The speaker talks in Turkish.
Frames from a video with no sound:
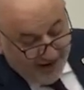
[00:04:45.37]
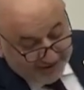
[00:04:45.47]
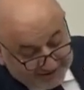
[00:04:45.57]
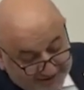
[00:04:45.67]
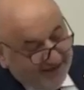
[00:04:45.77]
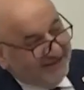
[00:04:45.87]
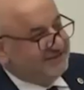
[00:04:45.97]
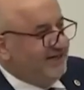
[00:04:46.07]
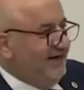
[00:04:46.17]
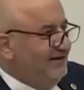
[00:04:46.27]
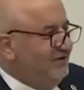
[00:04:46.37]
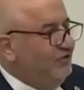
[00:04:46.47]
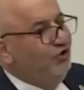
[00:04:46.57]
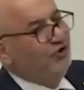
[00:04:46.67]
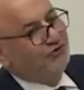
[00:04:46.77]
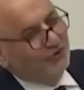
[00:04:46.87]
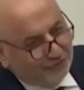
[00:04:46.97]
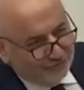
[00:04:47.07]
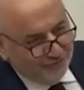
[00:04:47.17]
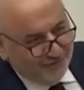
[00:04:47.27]
Ex Greyşa,
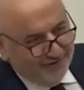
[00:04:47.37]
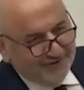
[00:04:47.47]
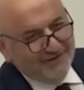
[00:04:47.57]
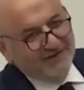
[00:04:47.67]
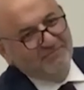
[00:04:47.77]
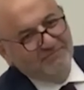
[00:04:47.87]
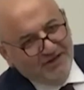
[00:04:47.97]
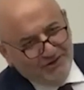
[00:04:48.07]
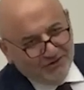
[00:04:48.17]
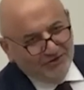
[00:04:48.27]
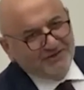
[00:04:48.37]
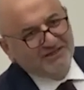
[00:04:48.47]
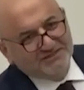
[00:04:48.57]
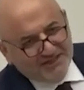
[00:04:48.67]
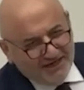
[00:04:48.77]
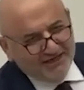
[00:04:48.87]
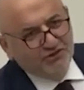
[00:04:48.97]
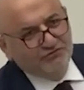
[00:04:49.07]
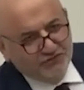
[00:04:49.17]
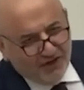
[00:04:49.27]
lütuf. 20 milyonluk İsrail'in